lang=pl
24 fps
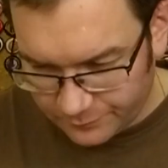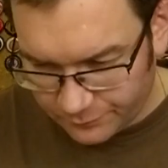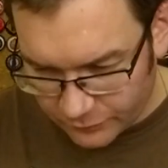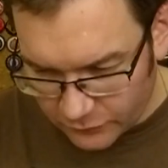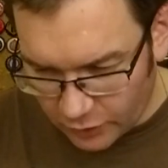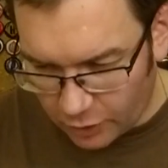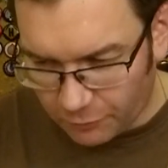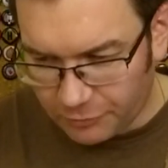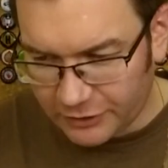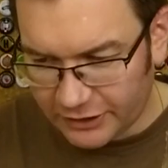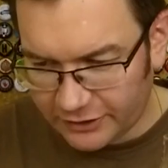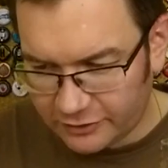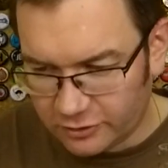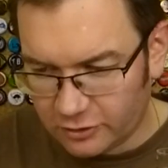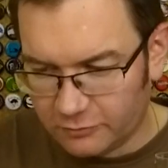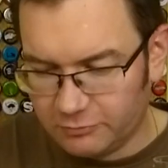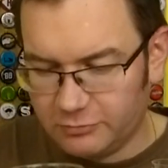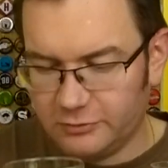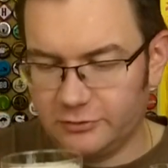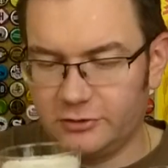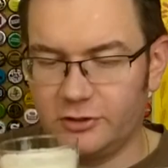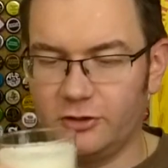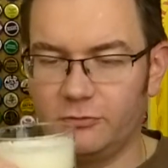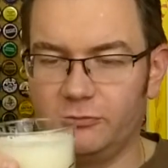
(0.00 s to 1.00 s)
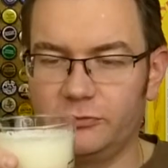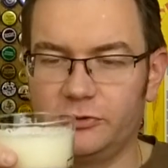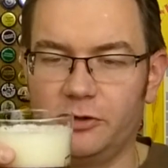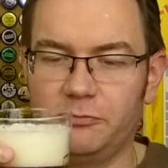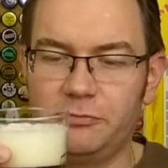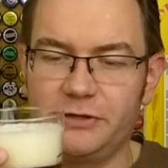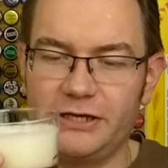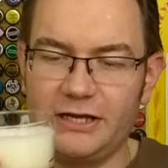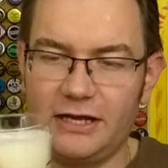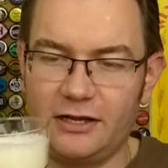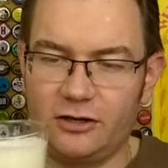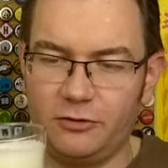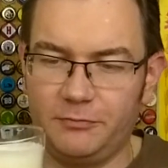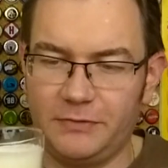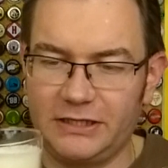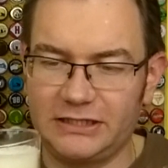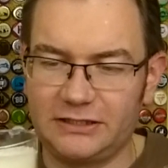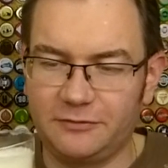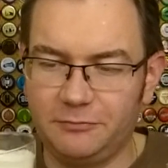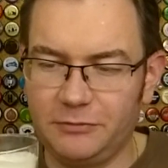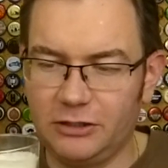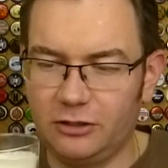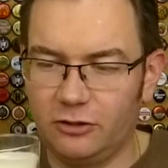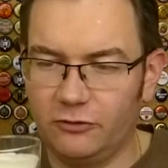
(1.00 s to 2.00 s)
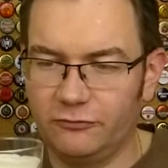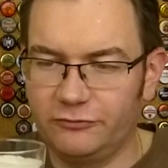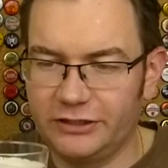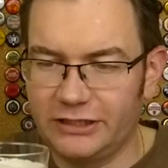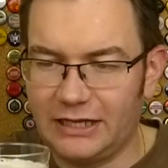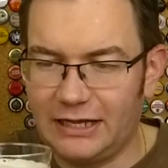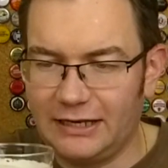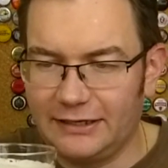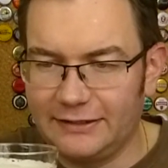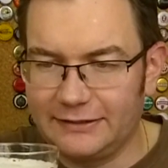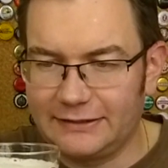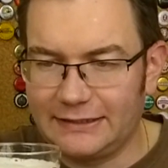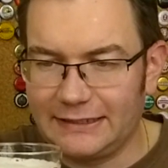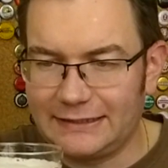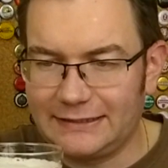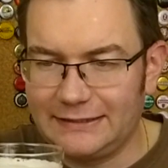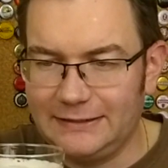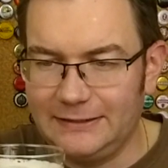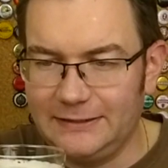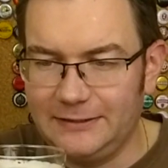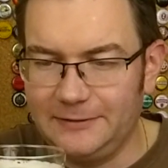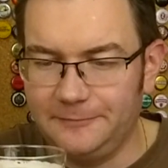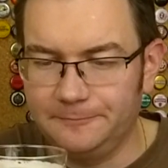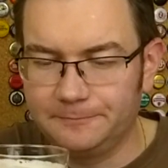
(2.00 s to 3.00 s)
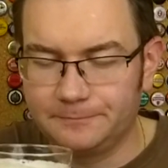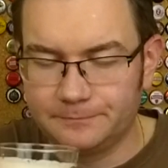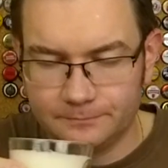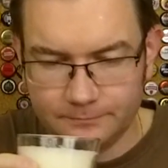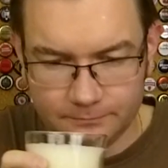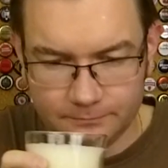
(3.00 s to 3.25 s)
Dobre, do, do, dobry aromat chmielowy, ale taki